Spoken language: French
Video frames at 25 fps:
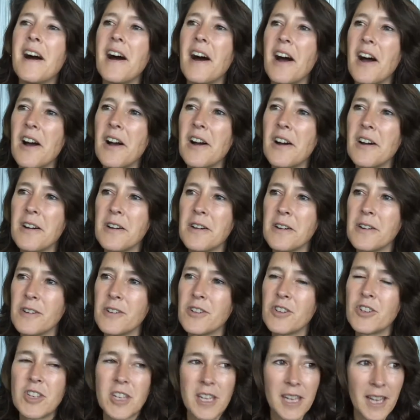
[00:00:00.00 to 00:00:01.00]

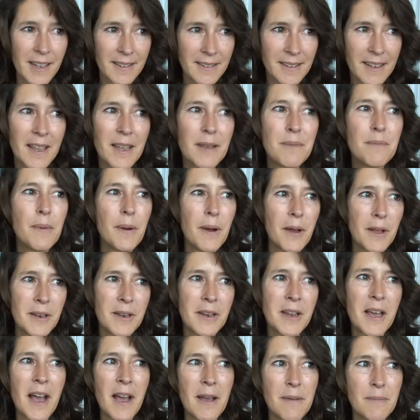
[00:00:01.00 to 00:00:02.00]
Euh, j'ai un très
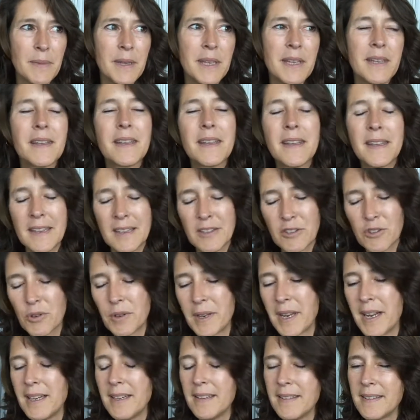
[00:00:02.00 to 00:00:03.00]
bon ami qui est
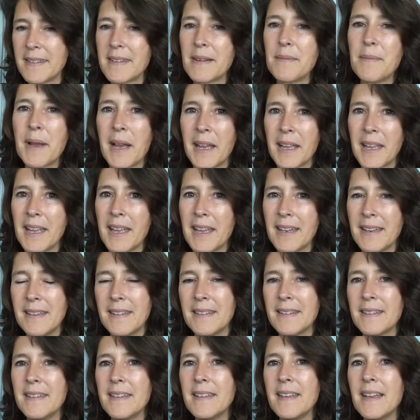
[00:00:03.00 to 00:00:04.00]
journaliste américaine
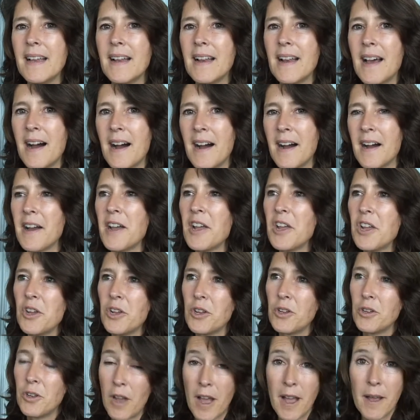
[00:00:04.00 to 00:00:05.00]
ici, elle a
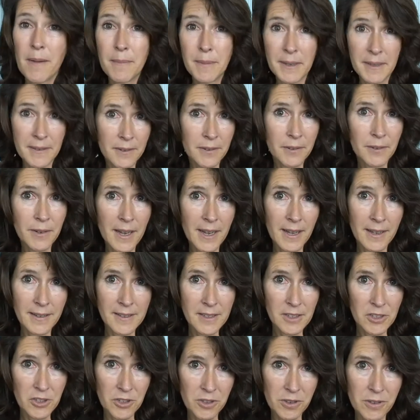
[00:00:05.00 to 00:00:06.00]
un maison à
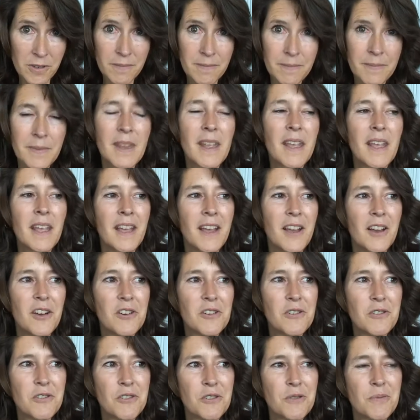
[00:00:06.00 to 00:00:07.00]
Dijon,
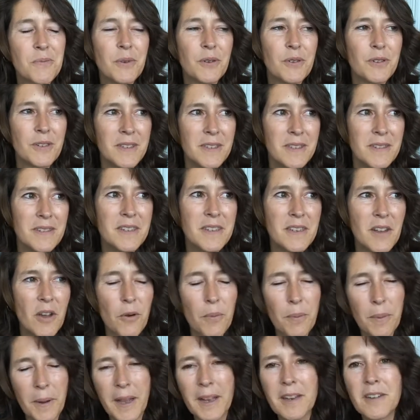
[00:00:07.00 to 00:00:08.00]
euh, je peux
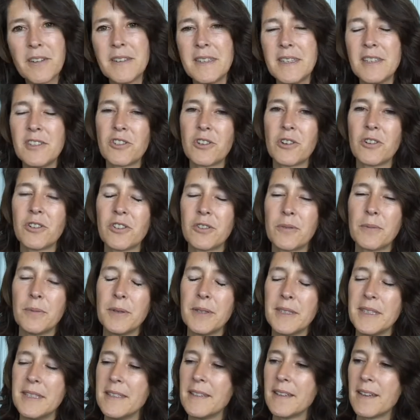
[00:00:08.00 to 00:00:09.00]
auprès de Dijon,
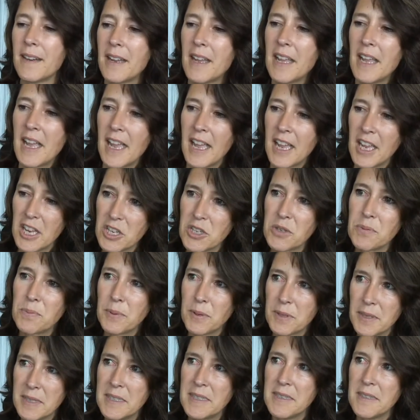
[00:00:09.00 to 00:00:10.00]
je veux dire, et je
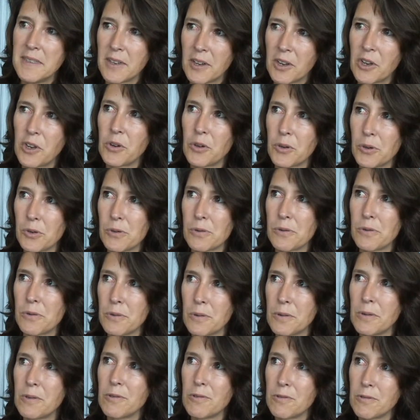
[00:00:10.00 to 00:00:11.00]
peux dire
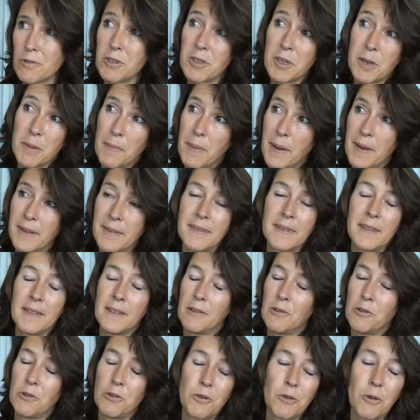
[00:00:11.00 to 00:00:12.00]
que j'ai
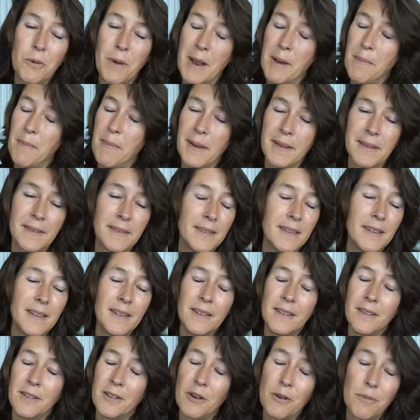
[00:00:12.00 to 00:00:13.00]
passé le Noël
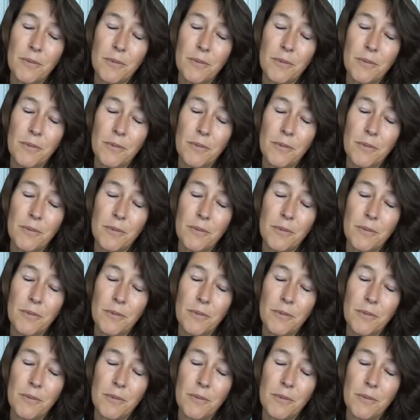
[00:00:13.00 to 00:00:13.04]
passé en